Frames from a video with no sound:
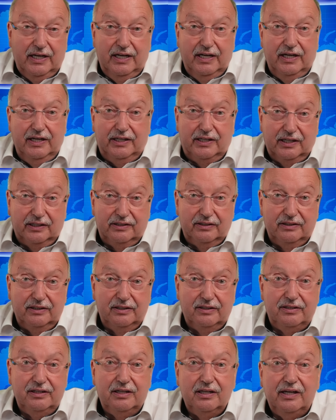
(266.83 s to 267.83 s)
Ich hatte
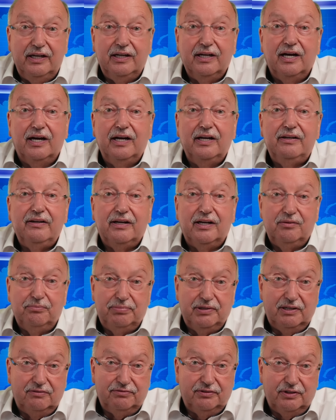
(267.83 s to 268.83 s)
die Gelegenheit, ein
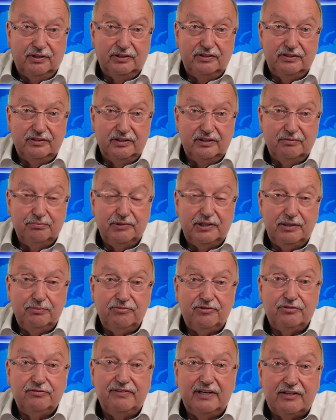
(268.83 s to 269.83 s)
paar Worte mit ihm
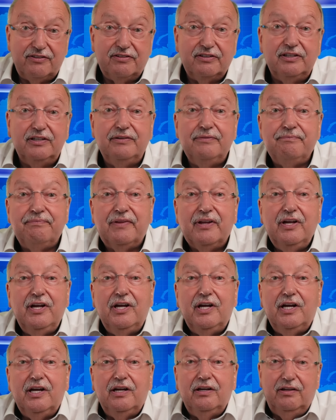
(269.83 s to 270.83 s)
zu wechseln.
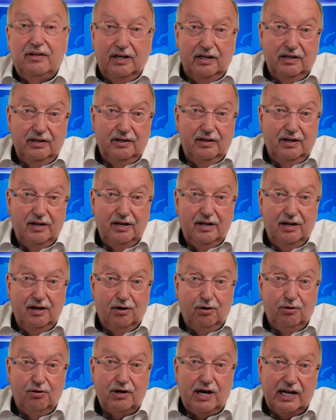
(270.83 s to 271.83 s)
Dann
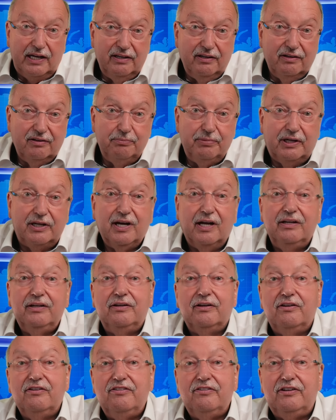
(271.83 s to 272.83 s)
auch andere
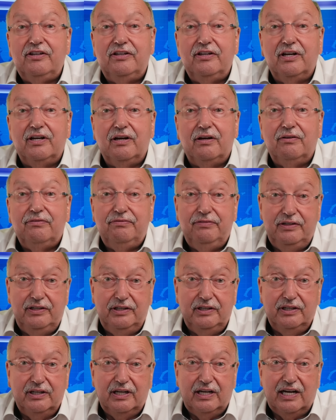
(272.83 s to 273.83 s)
bekannte Gesichter
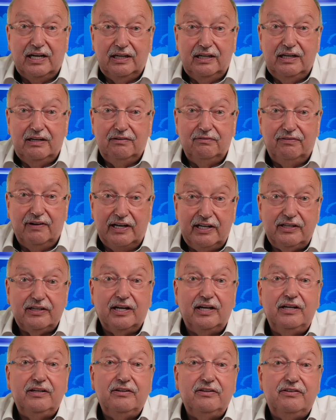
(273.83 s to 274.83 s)
wie
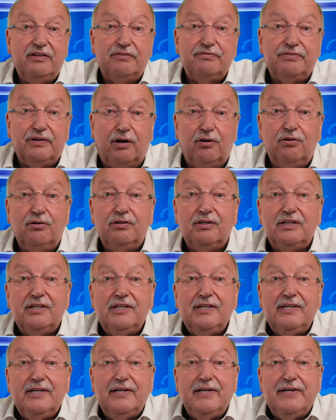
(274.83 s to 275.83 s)
Weichreite TV.
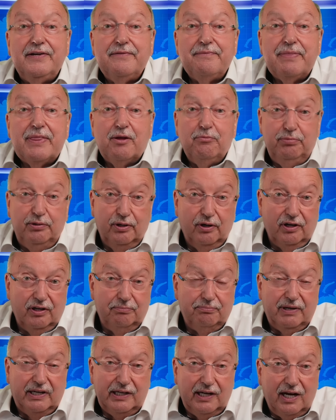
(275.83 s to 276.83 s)

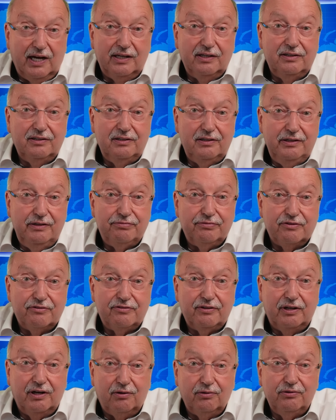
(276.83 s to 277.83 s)
Björn Banane lief uns
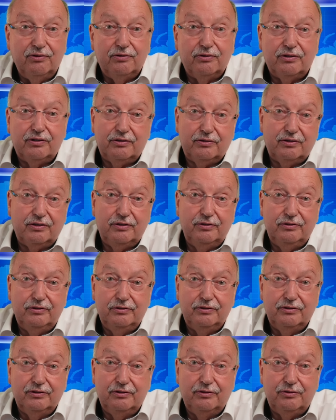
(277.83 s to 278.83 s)
dann auch noch
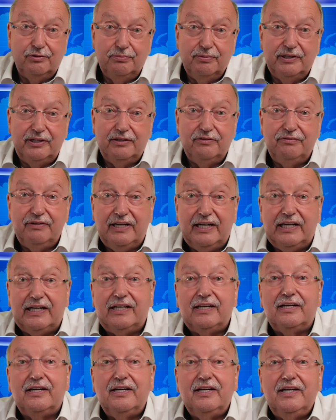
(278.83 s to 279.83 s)
äh, über den Weg.